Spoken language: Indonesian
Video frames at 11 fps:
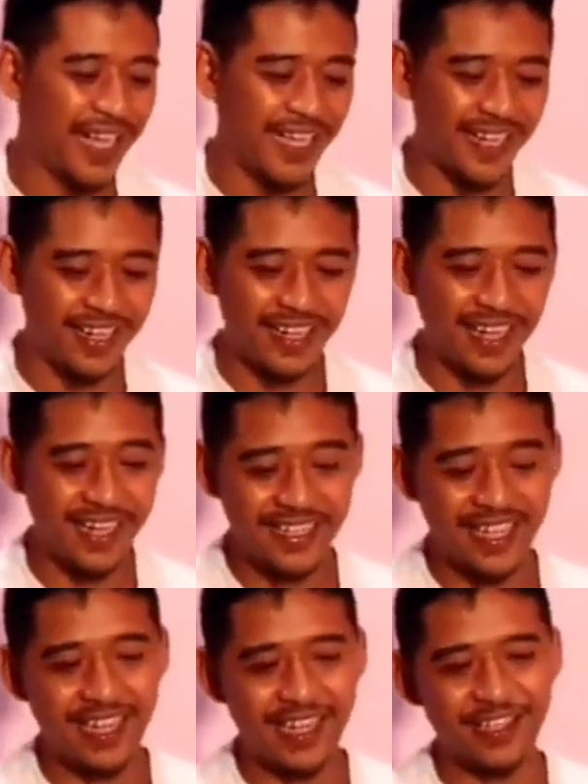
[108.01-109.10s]
layak enggak
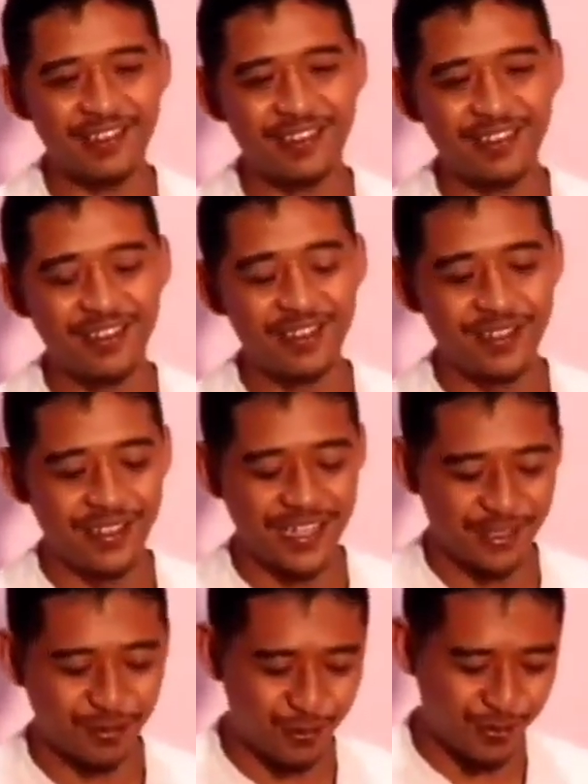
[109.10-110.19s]
kita gitu
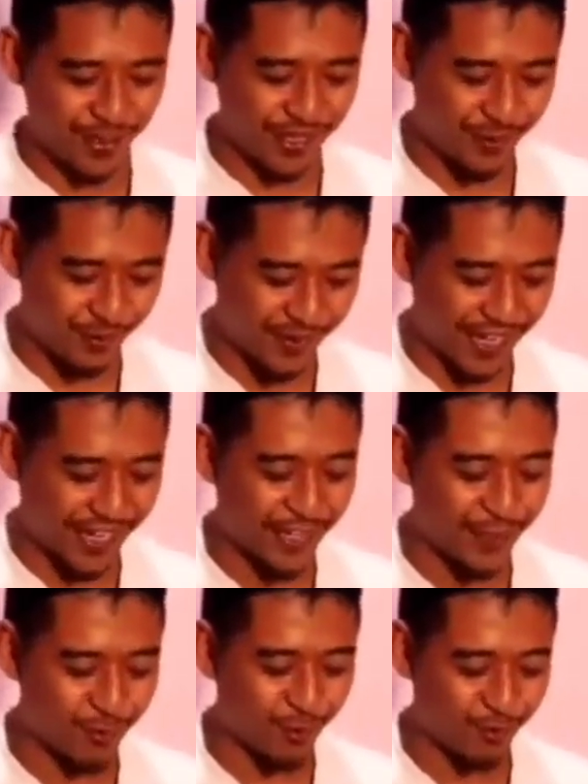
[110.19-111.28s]
lah tujuan di dunia
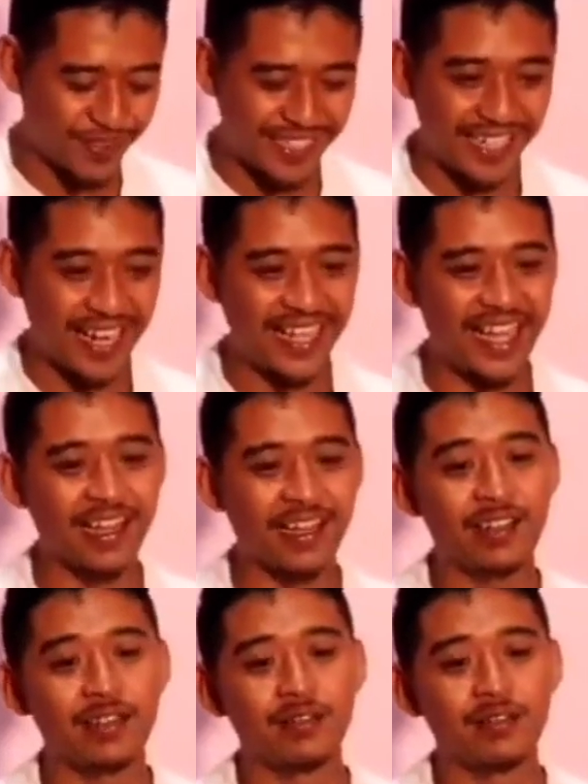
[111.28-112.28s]
ini itu untuk menjadi layak